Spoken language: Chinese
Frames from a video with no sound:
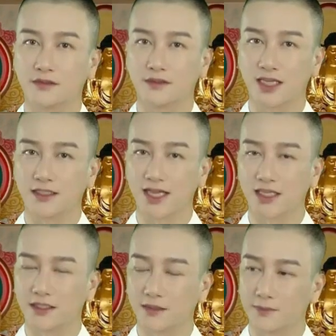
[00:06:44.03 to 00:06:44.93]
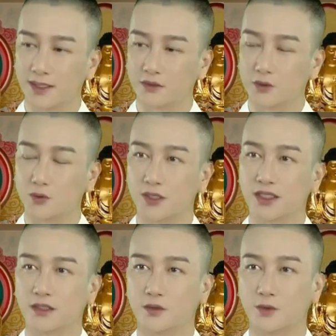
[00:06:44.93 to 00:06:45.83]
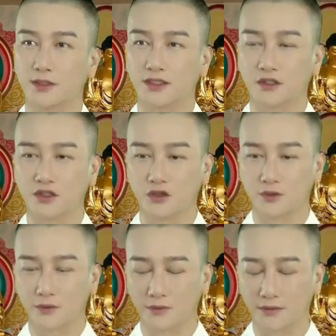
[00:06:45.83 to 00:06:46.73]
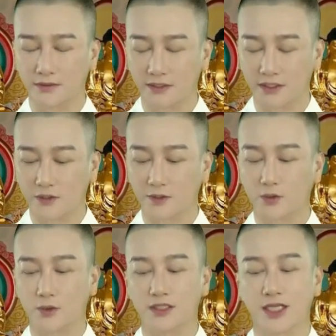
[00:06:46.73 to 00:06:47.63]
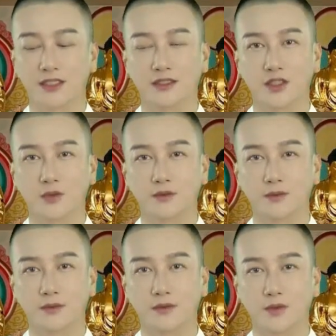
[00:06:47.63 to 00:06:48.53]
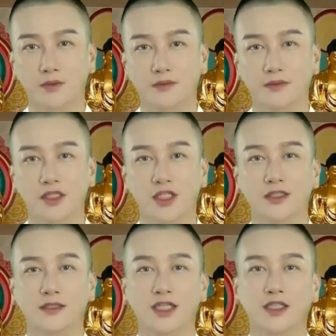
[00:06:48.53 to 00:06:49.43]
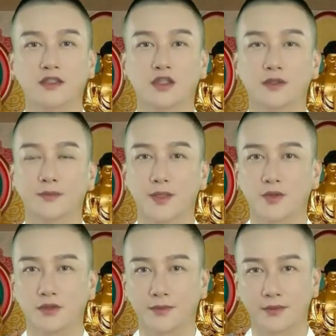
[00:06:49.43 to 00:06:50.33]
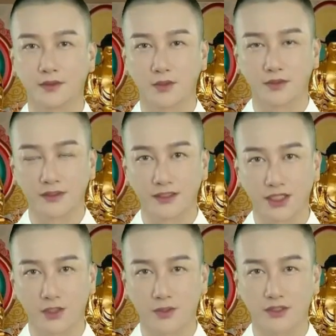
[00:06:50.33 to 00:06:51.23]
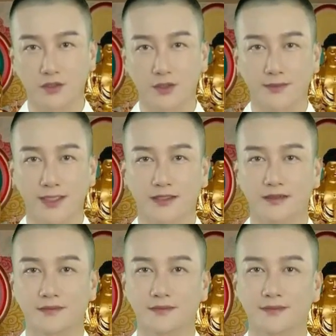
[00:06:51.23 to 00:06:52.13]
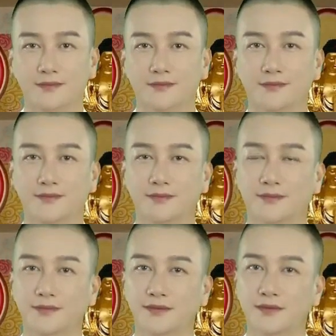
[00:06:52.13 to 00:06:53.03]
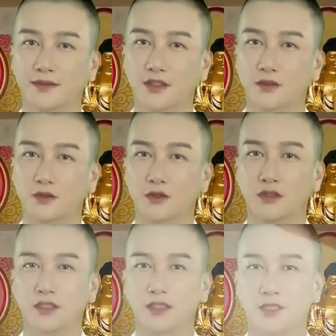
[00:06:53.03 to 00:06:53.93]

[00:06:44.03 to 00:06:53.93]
大家即便都观察同一个事物，因为观察的角度不同，参照的标准不同，结论就会变。所以说，只